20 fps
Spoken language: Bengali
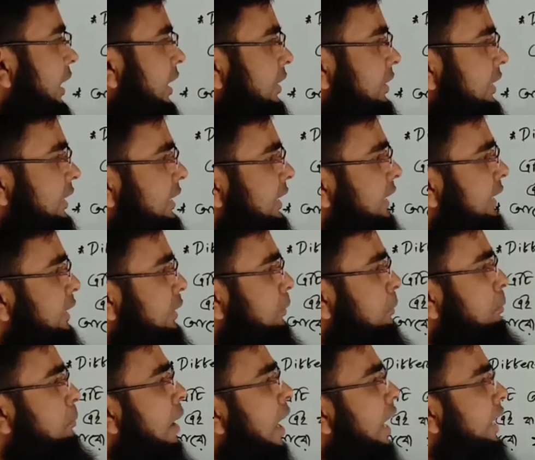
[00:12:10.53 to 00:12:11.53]
দিস ইজ
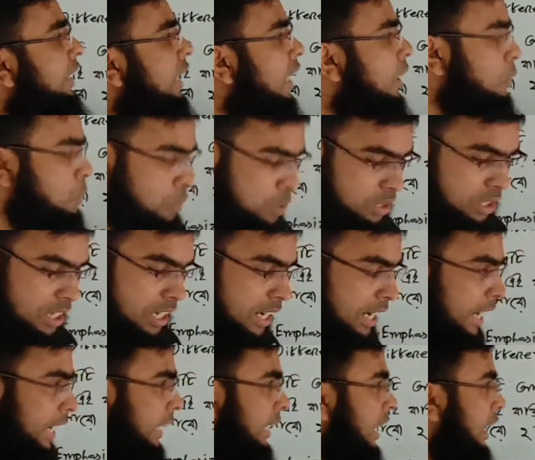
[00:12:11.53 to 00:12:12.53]
মাই হাউস
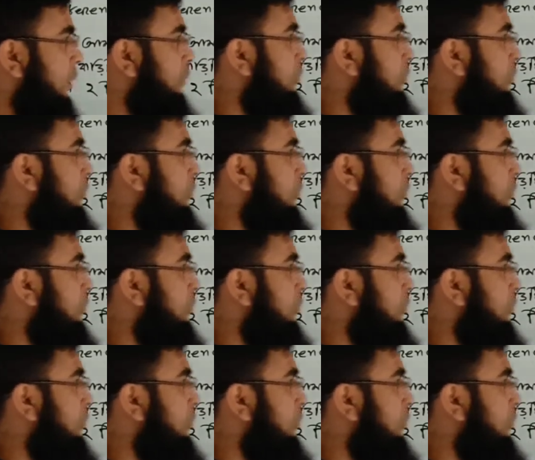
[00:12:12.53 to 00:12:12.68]
এখানে